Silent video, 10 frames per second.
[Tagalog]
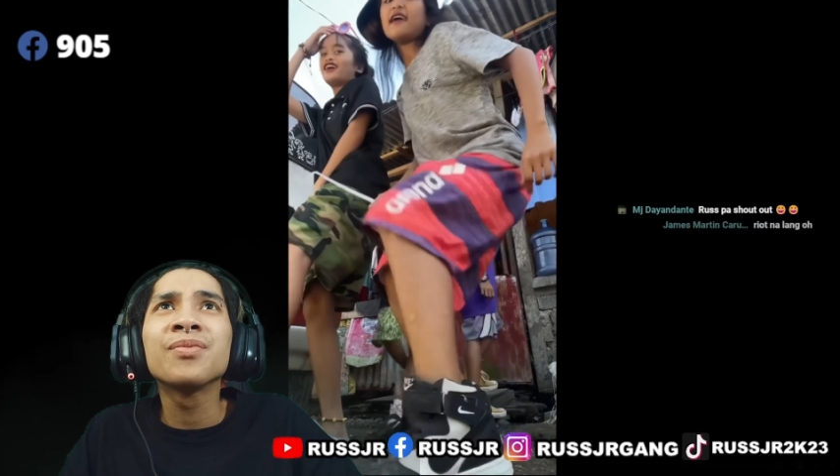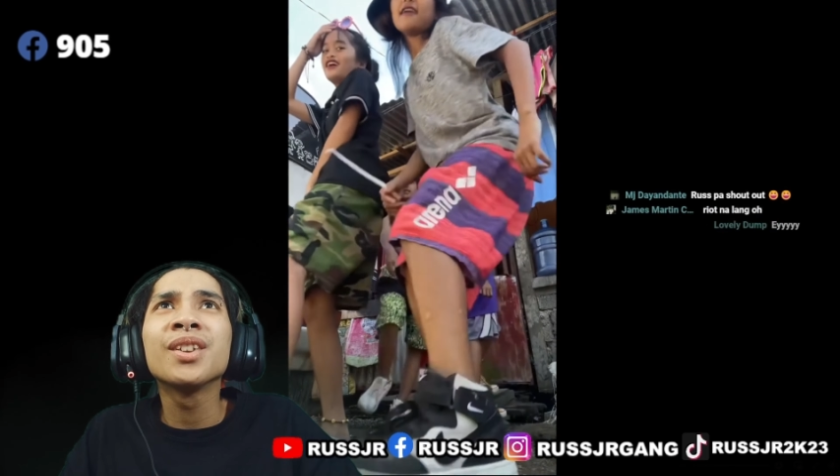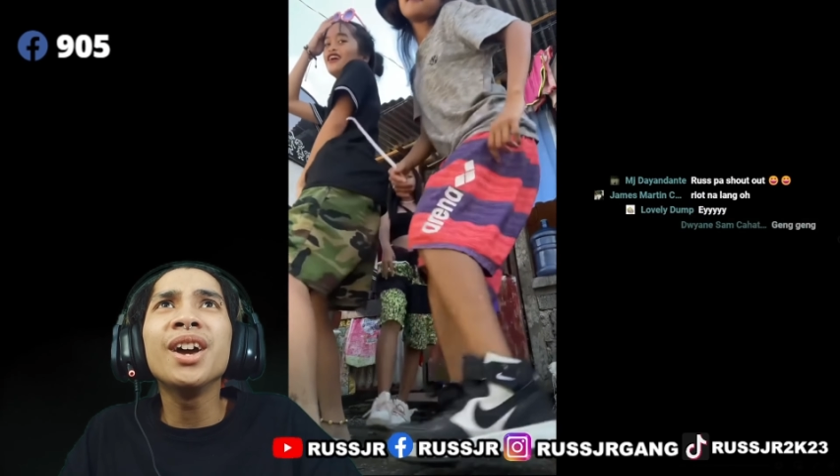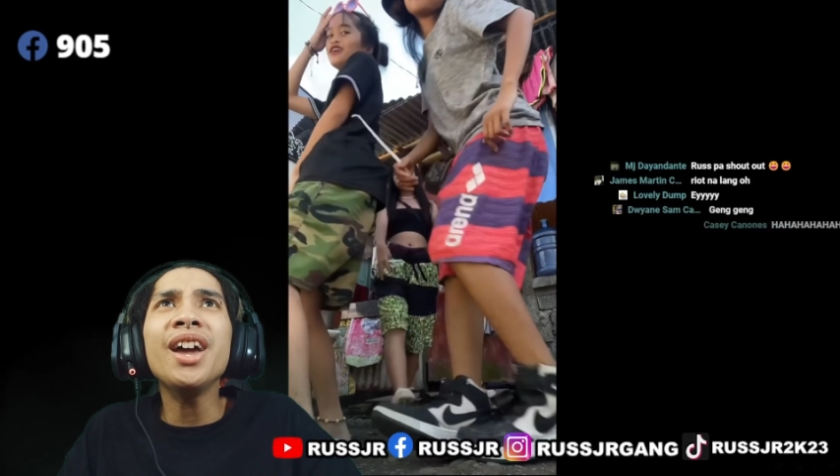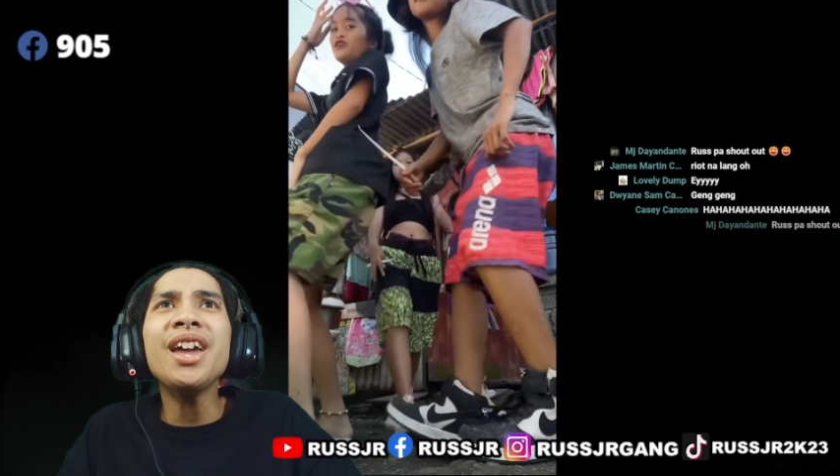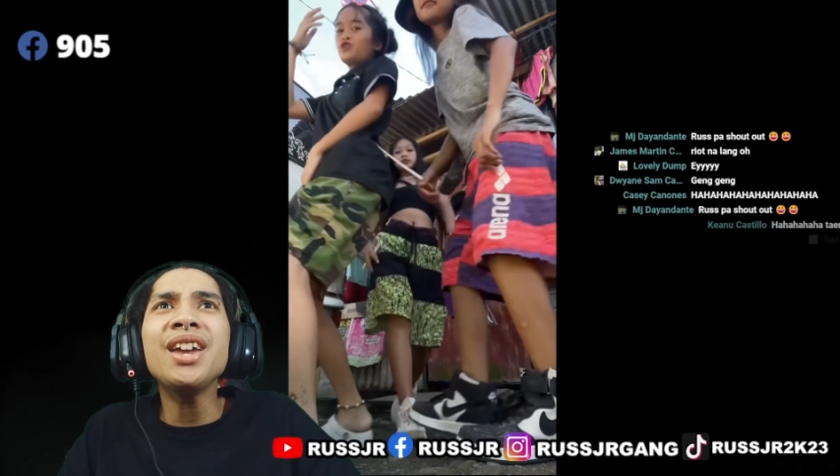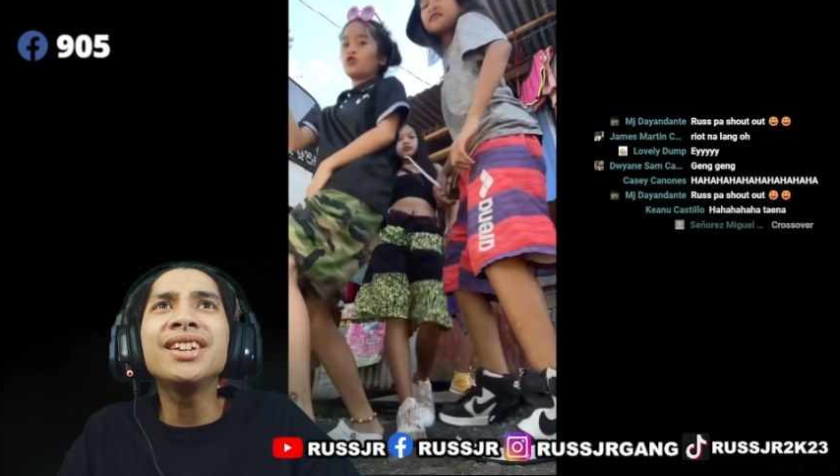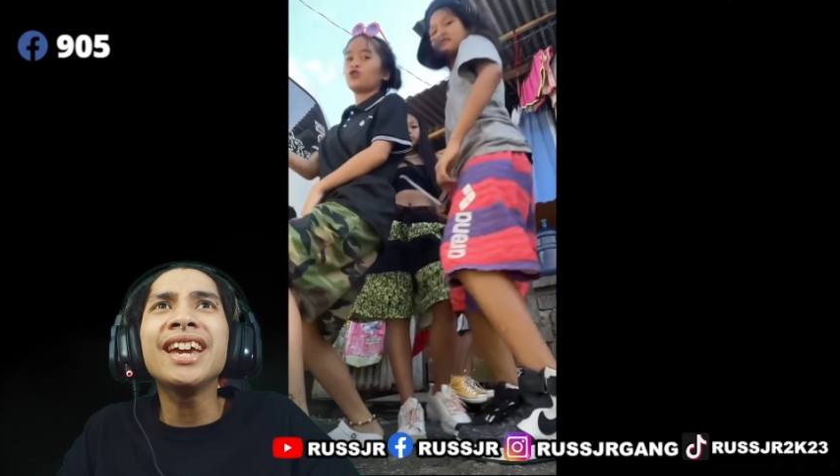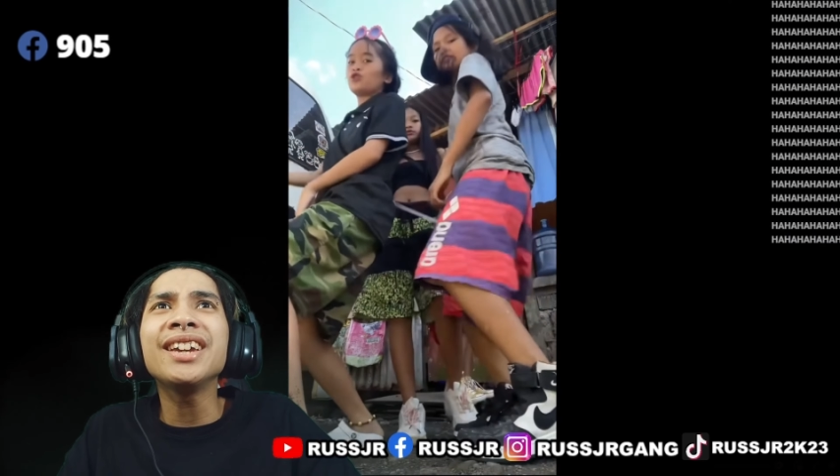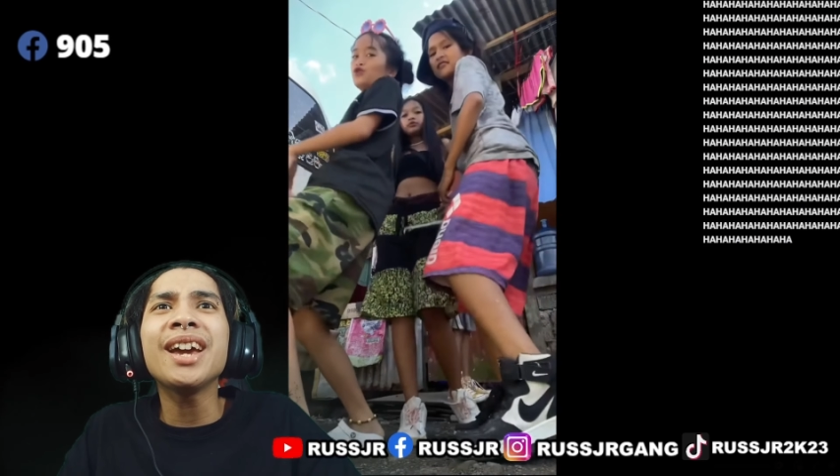Hey,
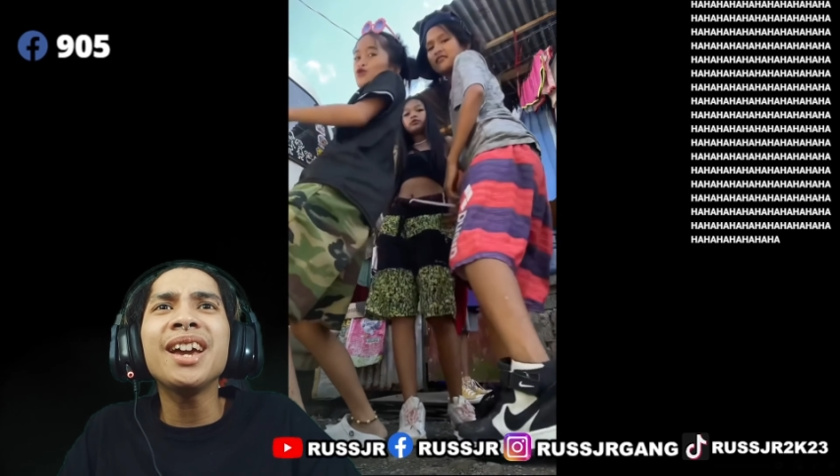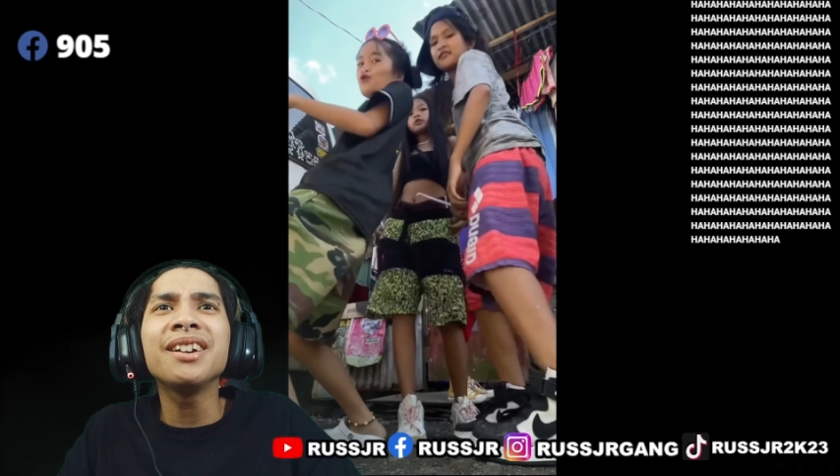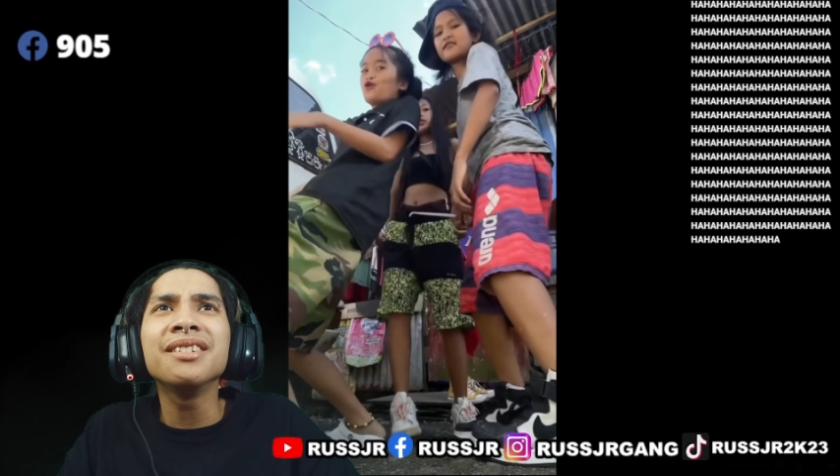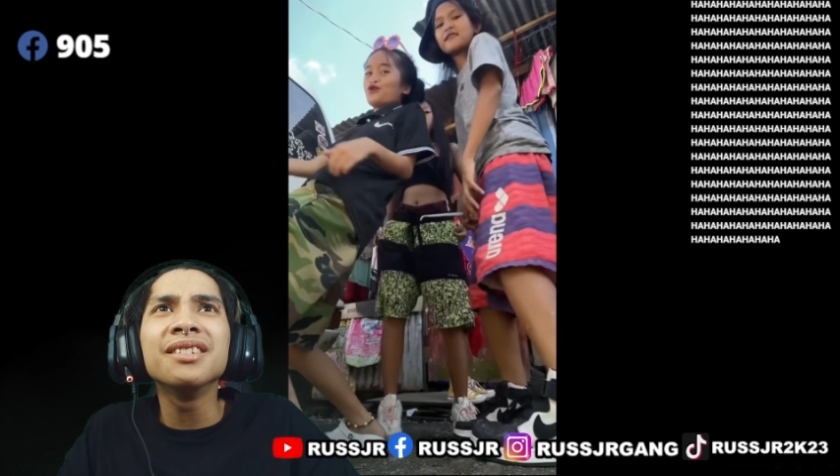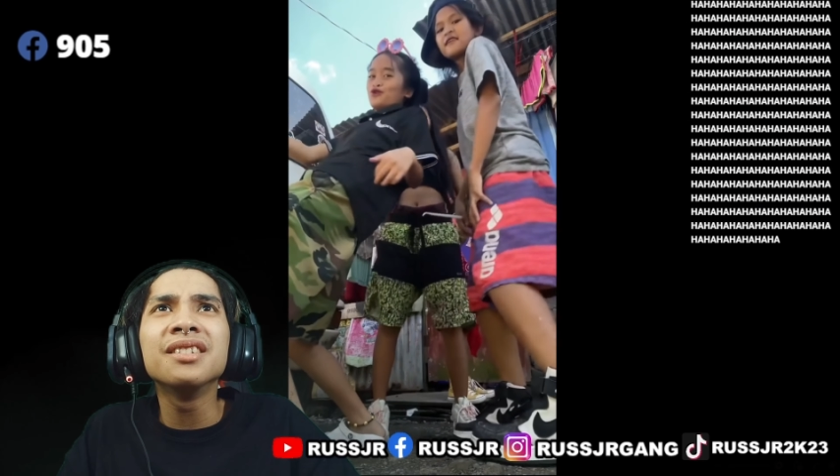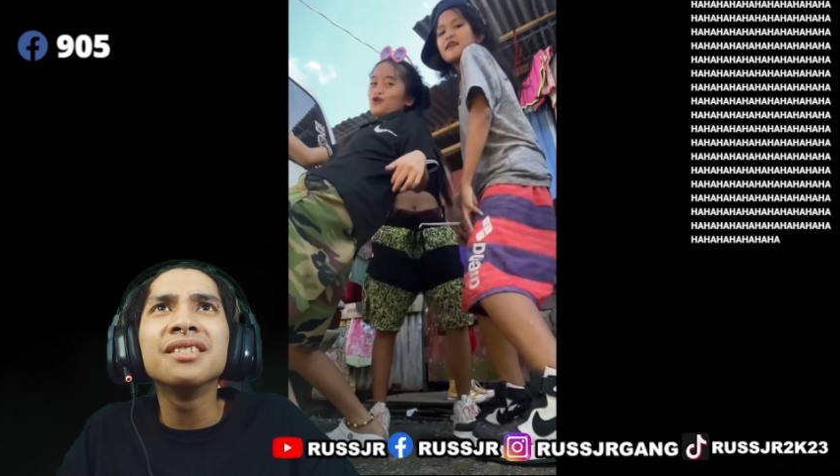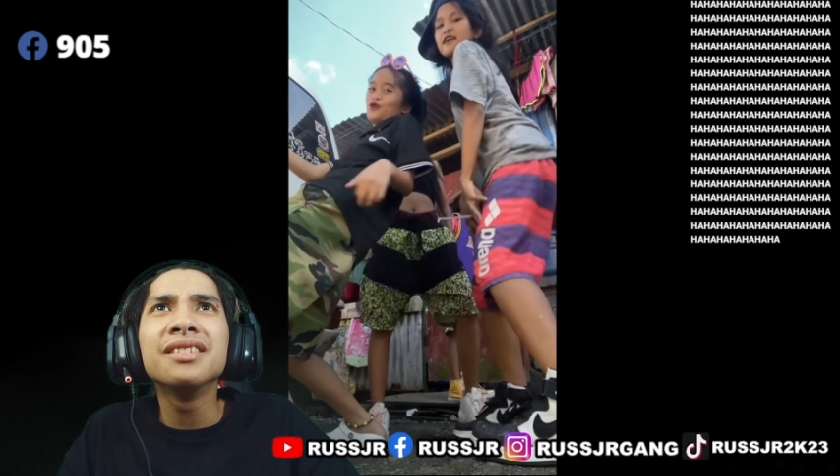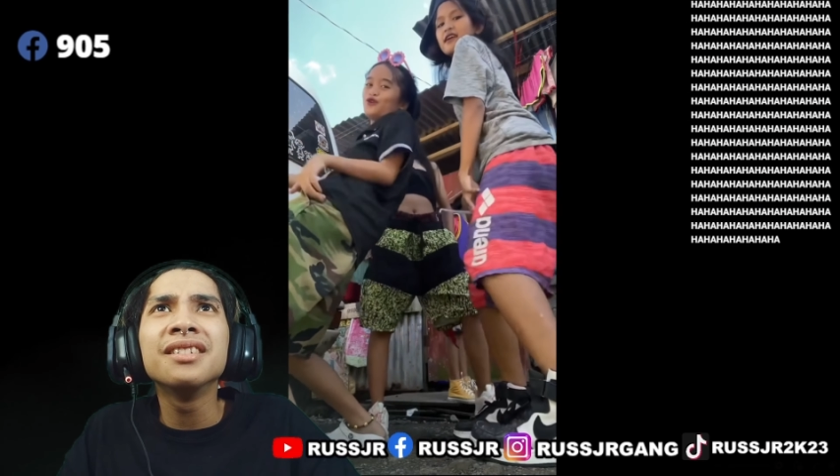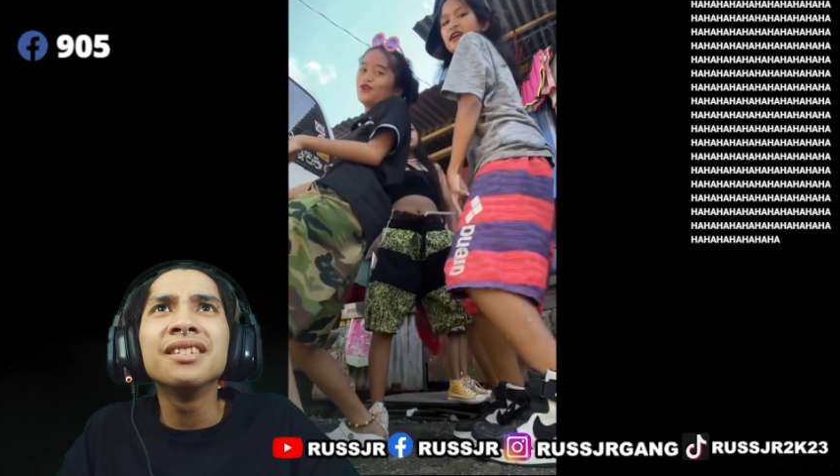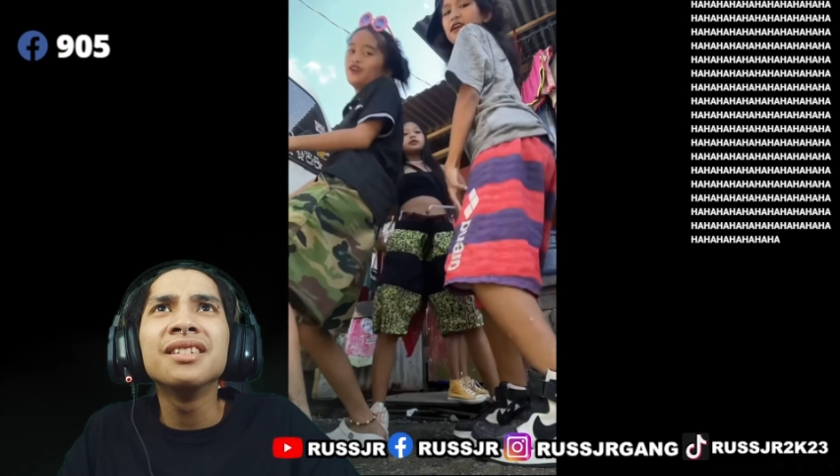geng-geng!
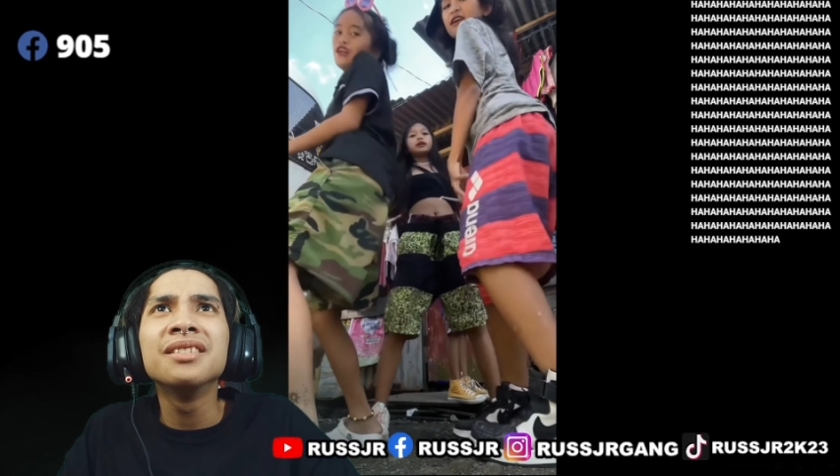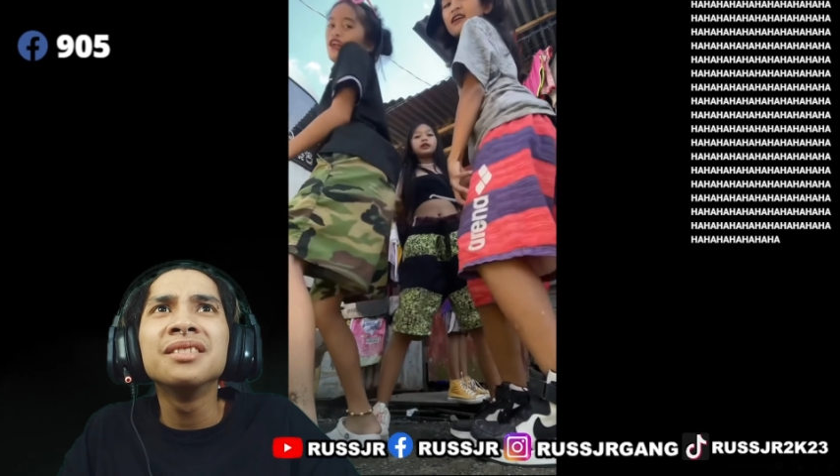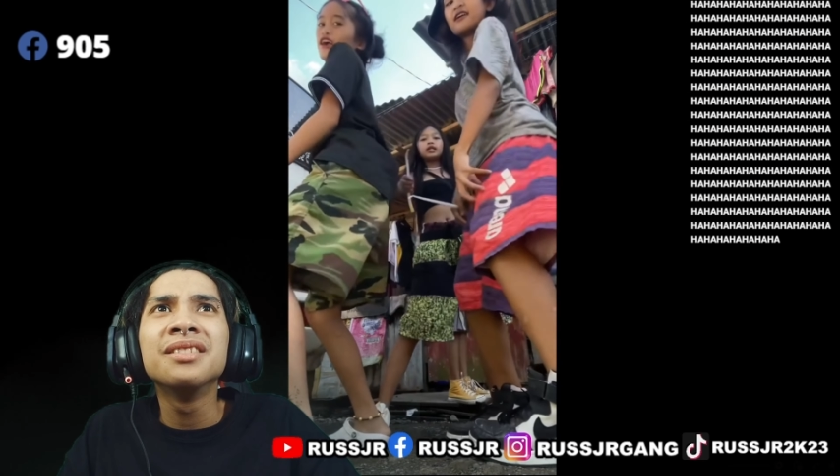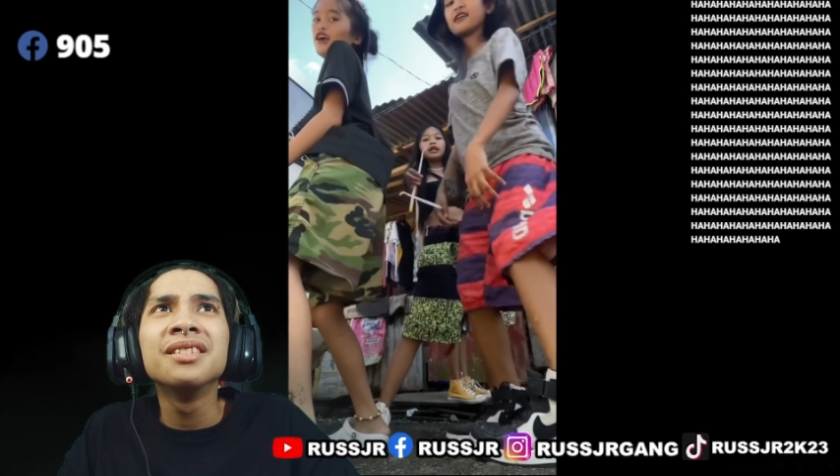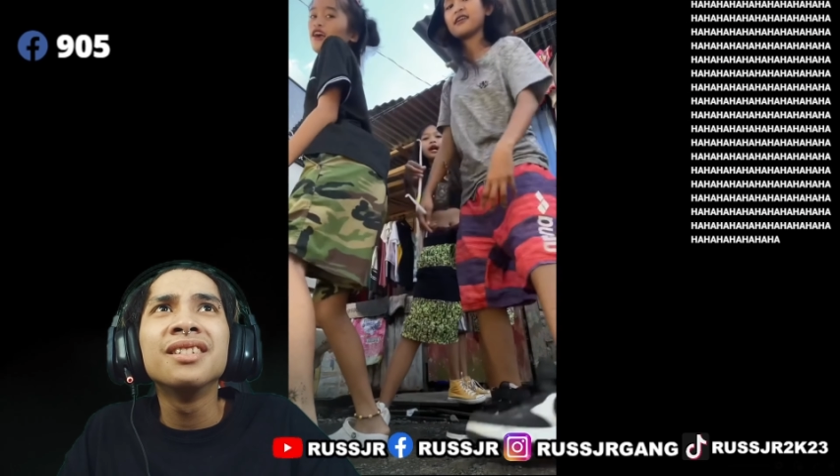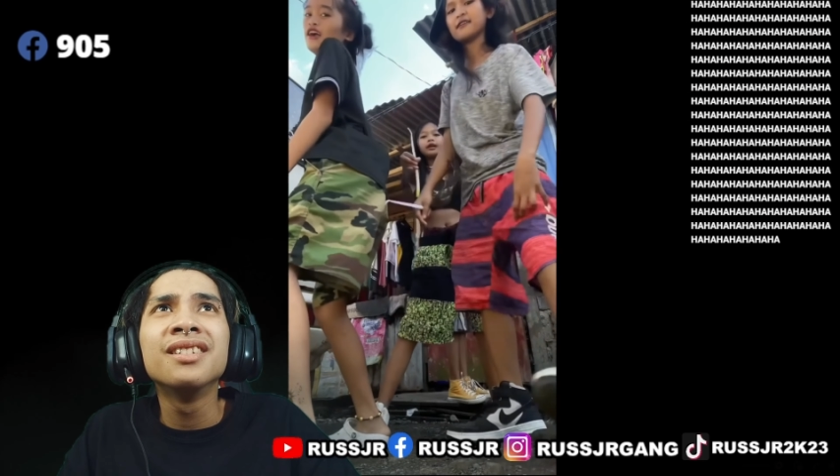Geng-geng!